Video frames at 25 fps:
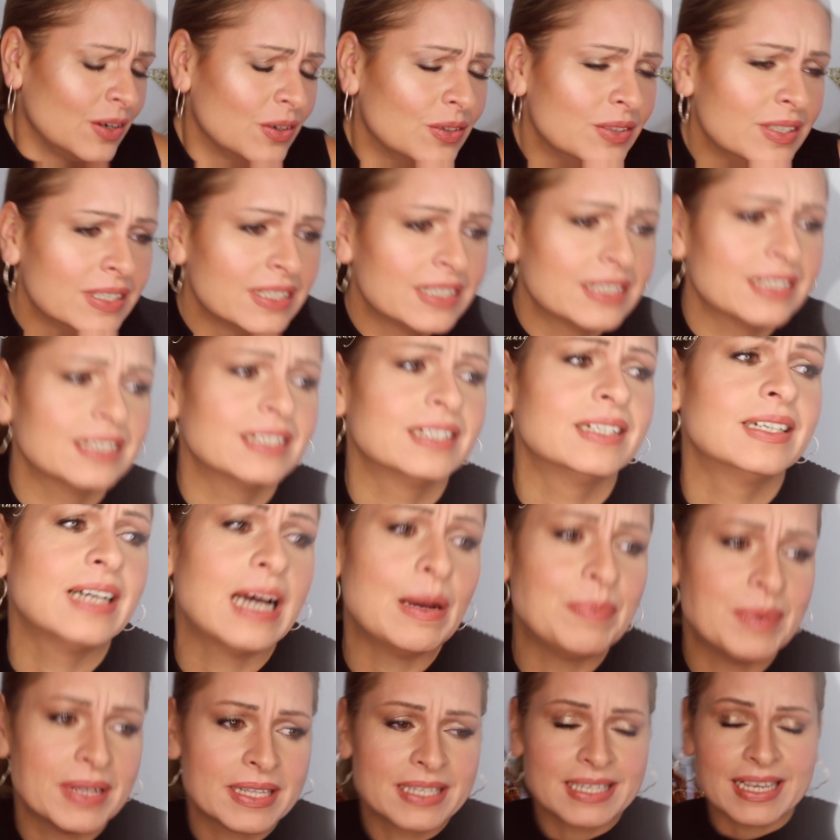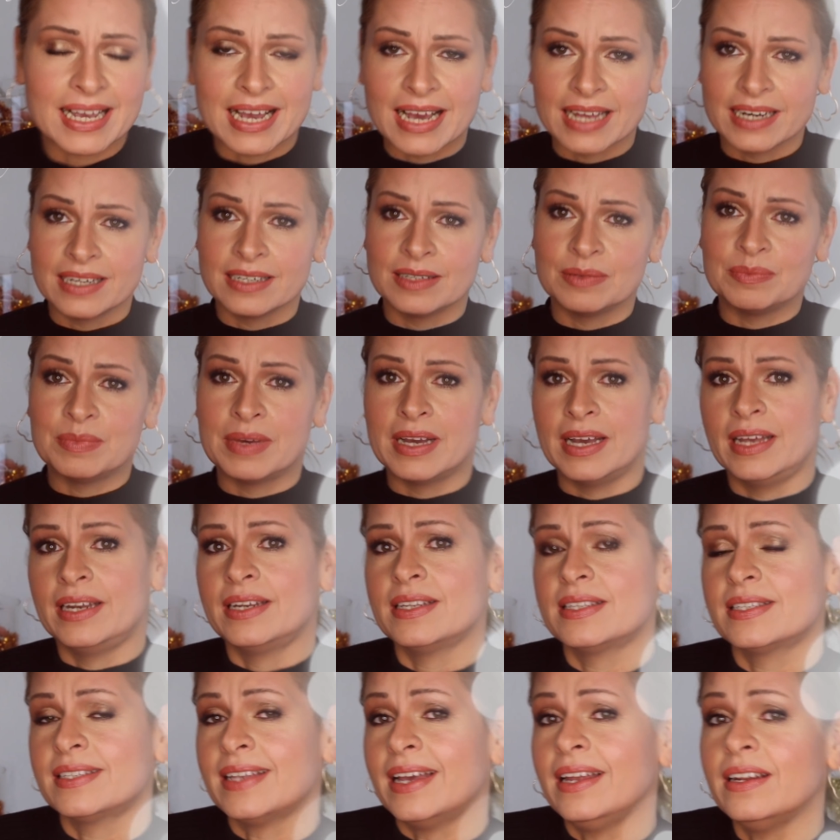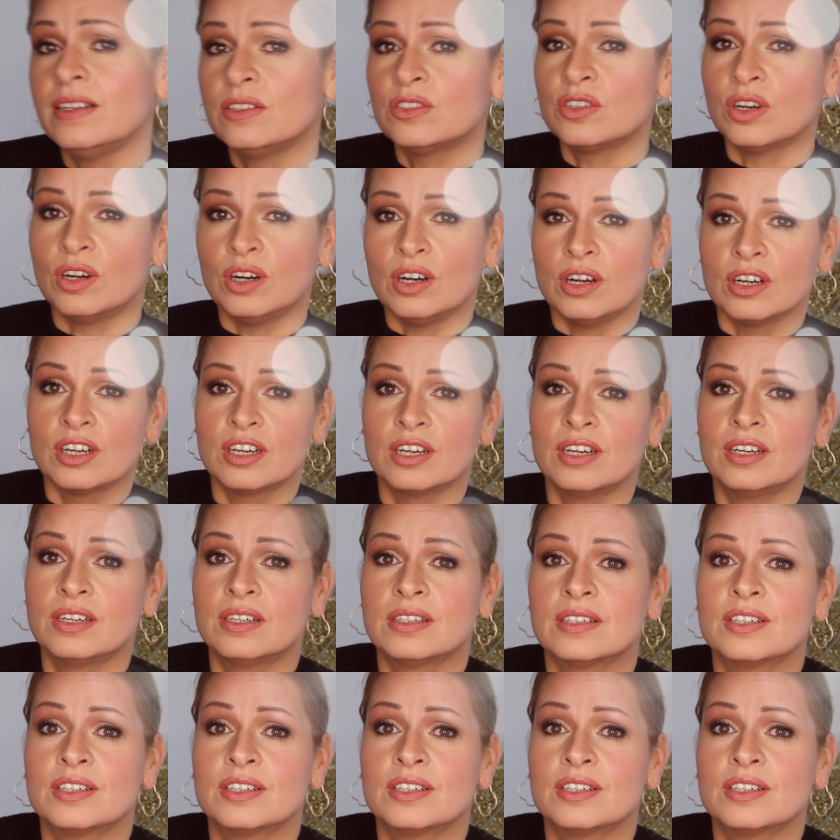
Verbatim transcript: Und ich äh, habe jetzt gerade meinen Style and Talk